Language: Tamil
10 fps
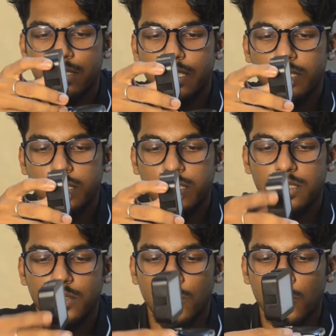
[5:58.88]
ஜஸ்ட்
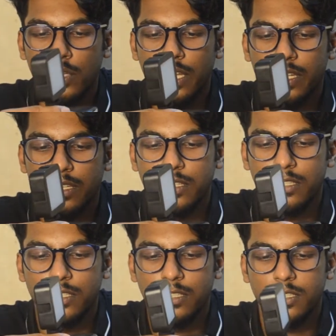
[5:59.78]
உள்ளே
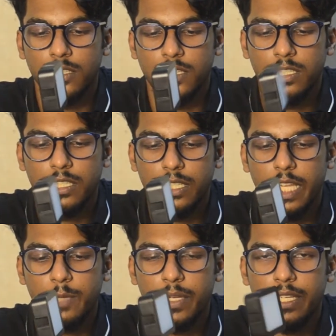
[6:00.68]

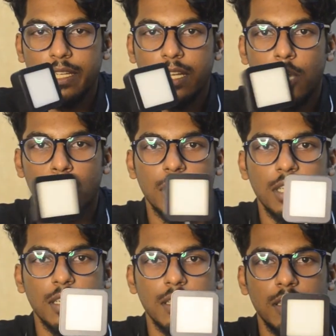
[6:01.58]
டைப் பண்ணிட்டீங்கன்னா
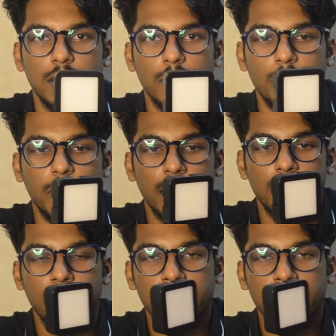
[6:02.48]
அவ்வளோதான் பார்த்தீங்களா